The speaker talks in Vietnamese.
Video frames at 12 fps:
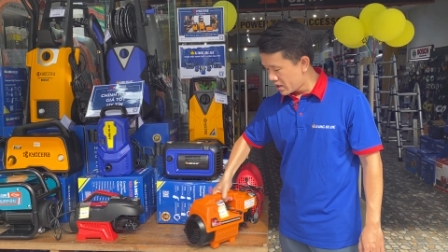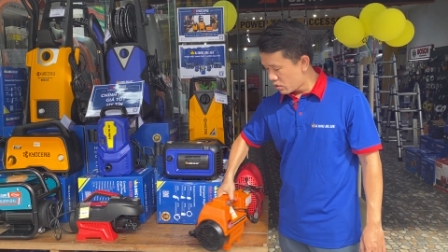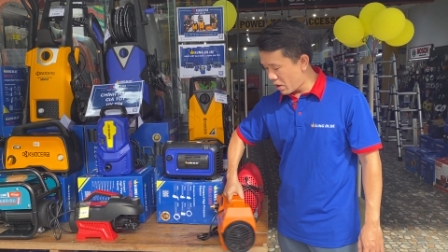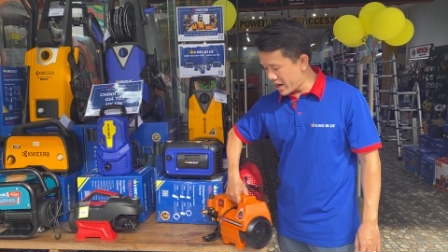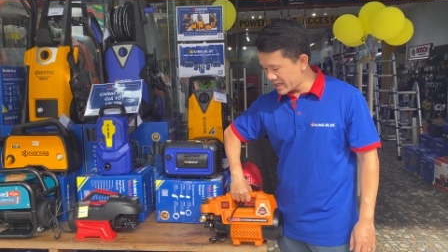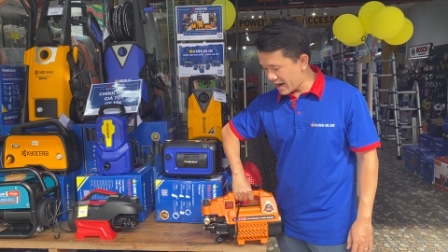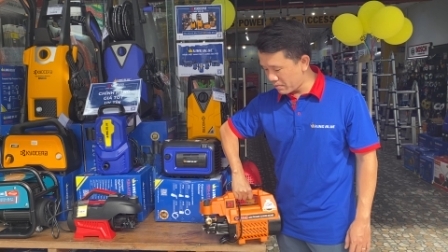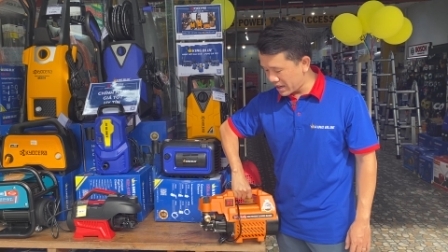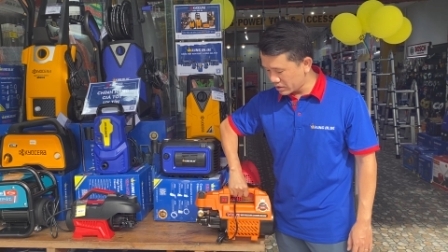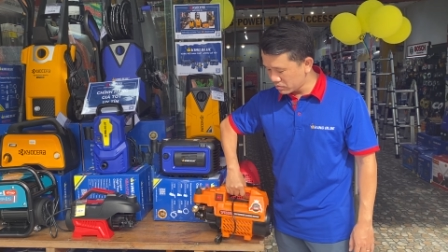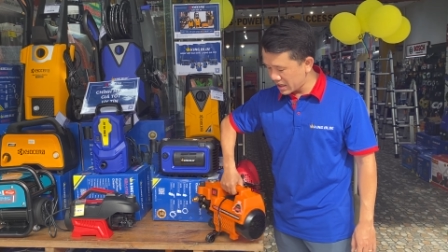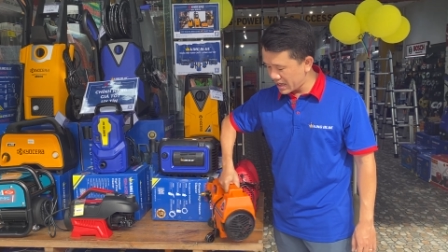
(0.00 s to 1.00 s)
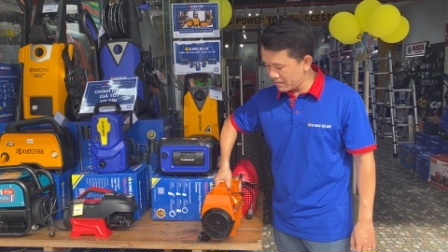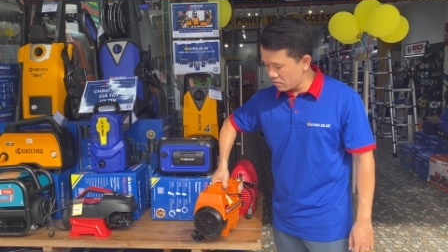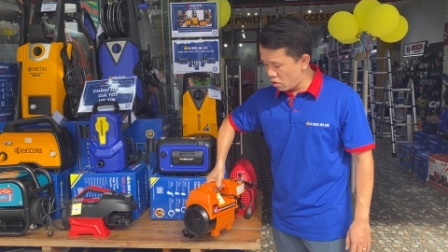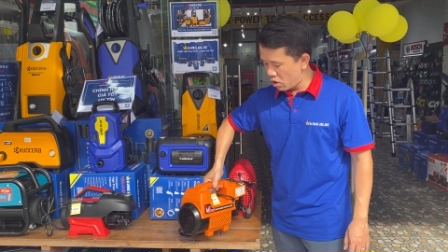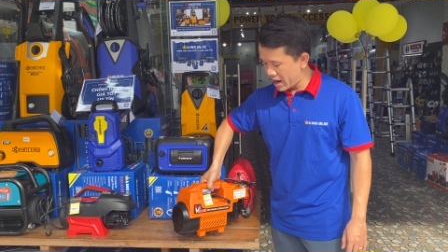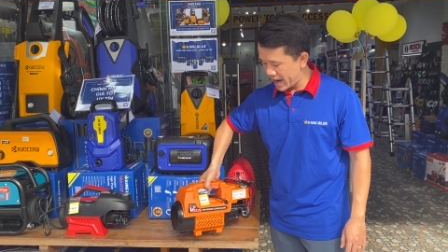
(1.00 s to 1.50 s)
quan trọng là chúng ta đang
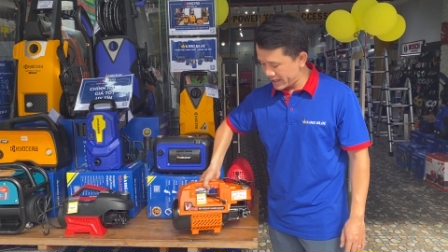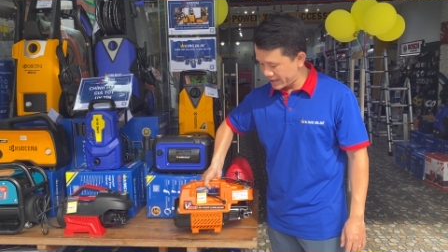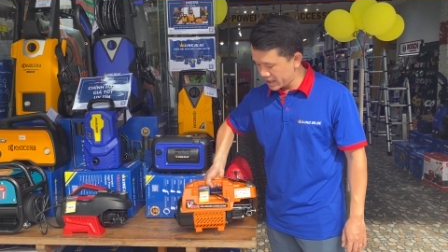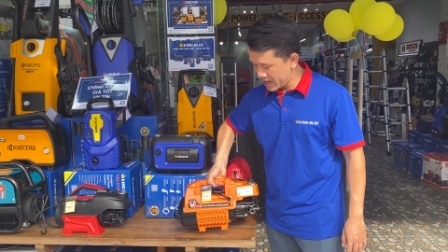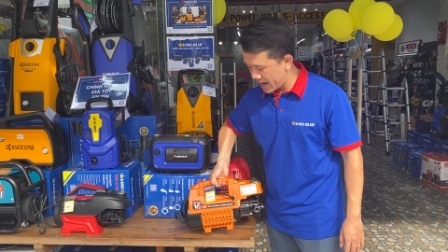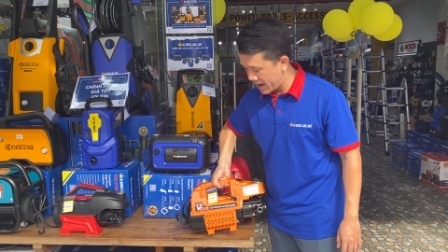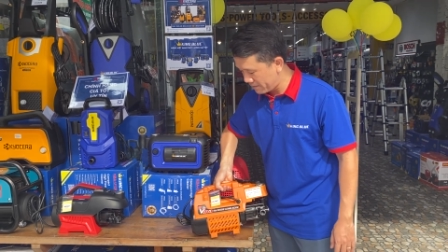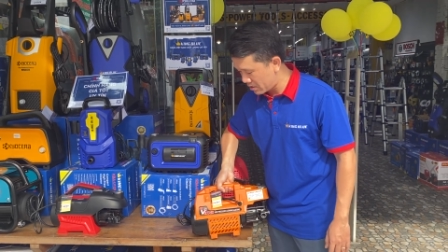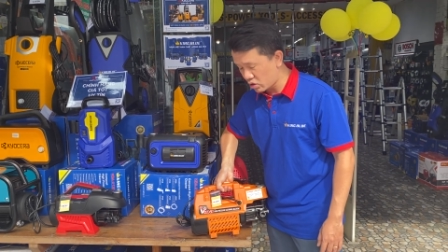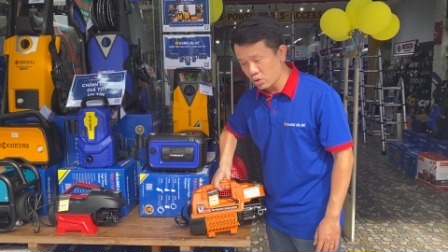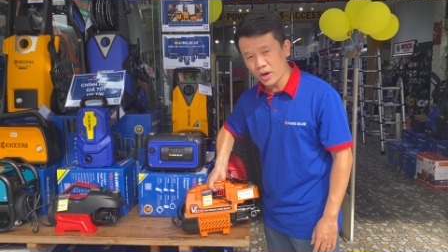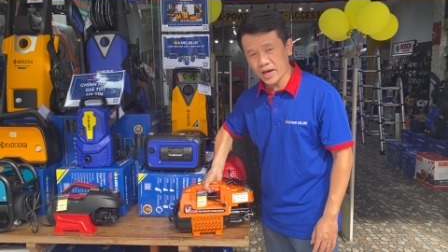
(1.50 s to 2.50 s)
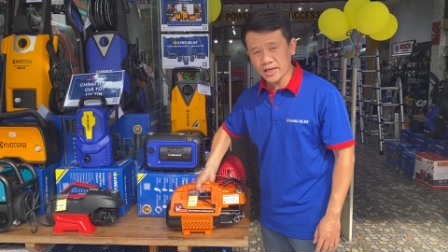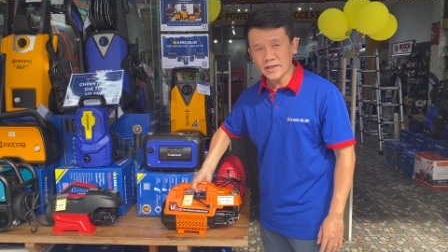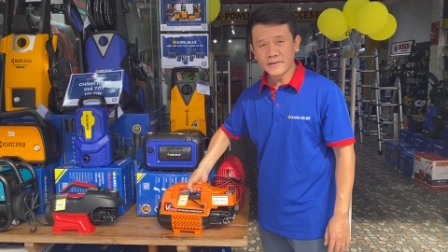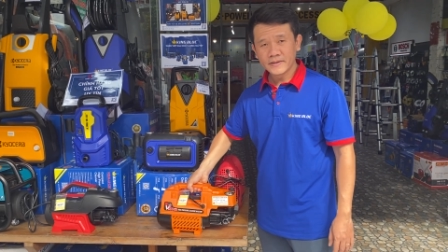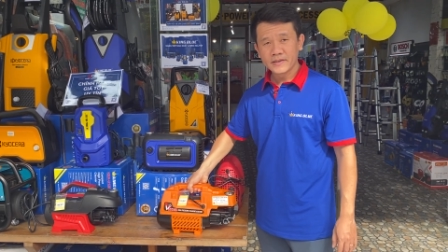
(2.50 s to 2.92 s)
mua hàng chính hãng và có thuế